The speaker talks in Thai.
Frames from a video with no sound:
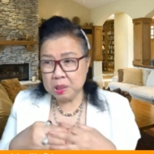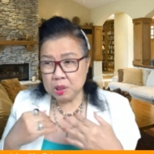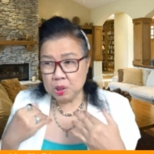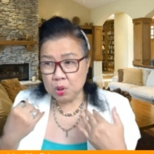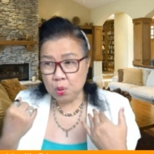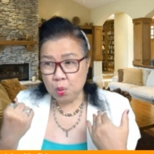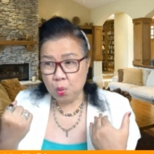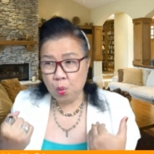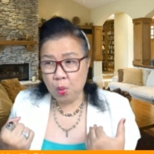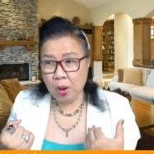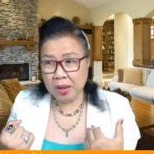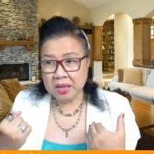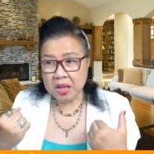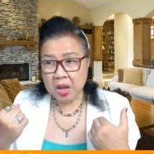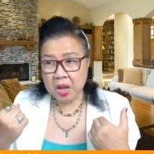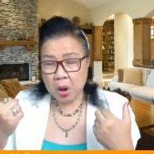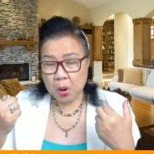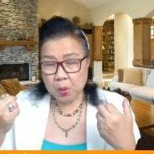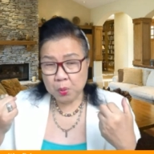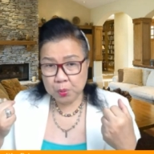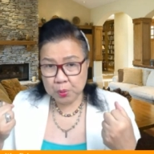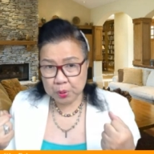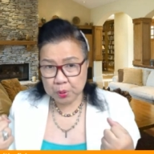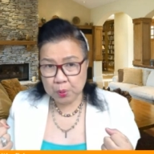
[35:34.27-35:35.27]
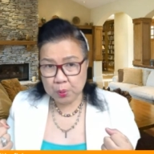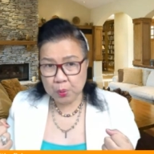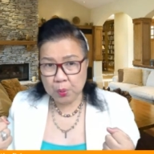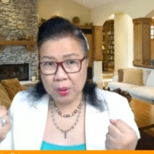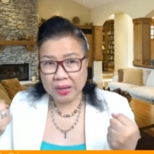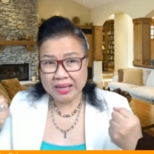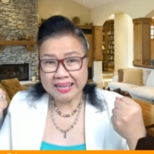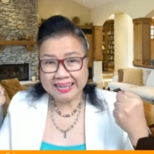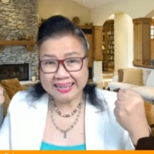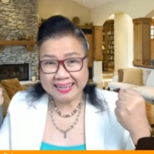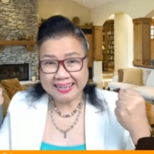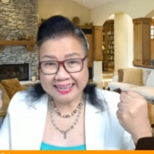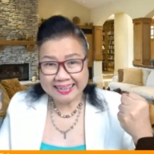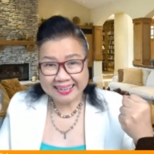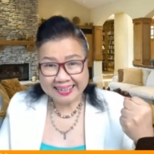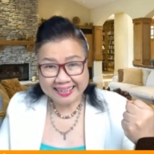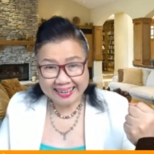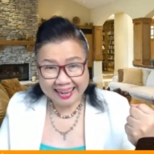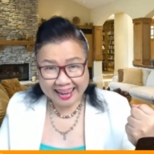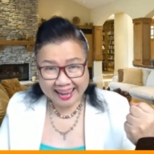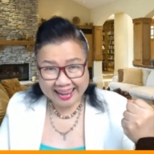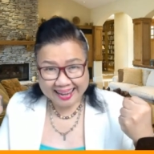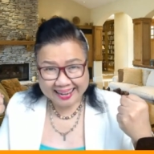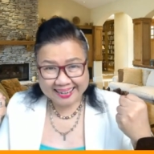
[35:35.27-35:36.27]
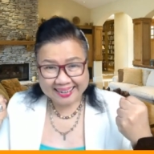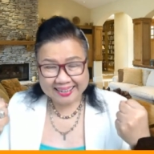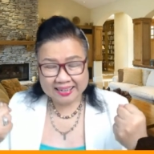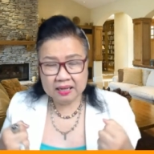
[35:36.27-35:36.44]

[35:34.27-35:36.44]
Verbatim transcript: สวยรวยเก่ง